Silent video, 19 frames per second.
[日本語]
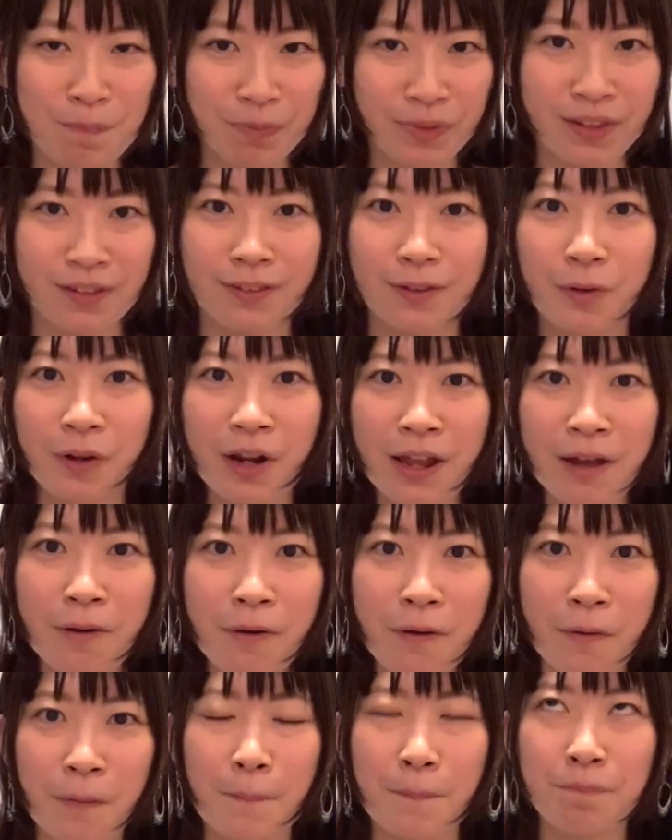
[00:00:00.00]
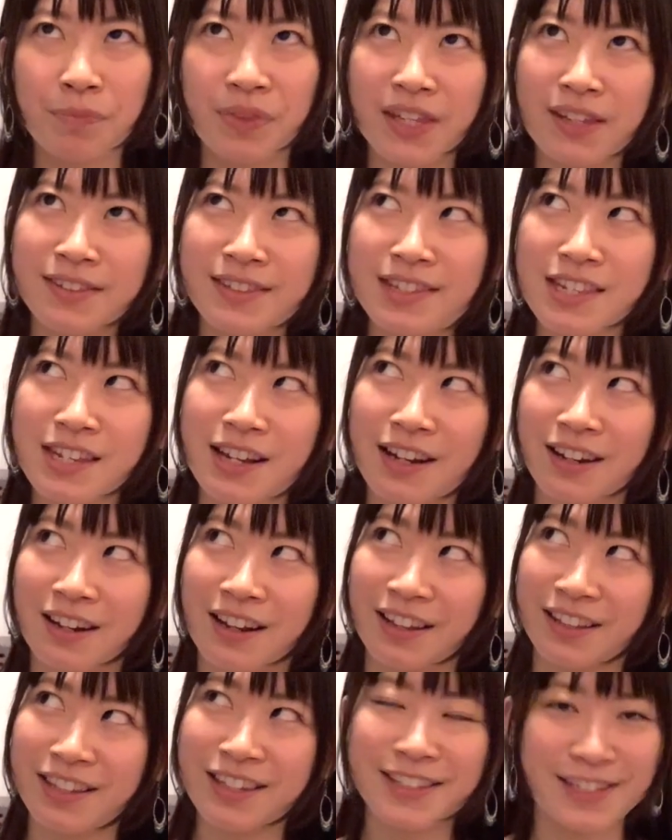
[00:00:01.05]
で、それを1時か
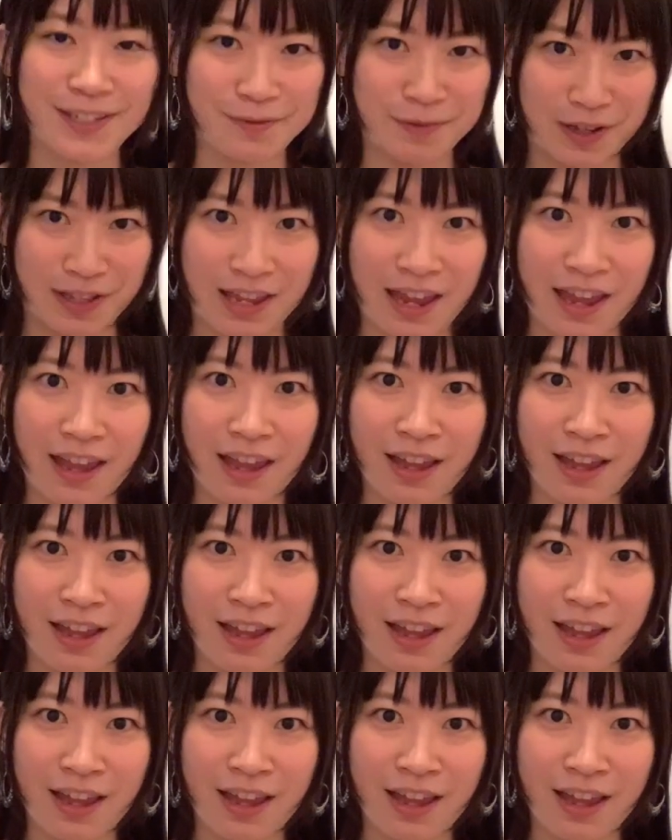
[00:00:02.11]
ら2時まで。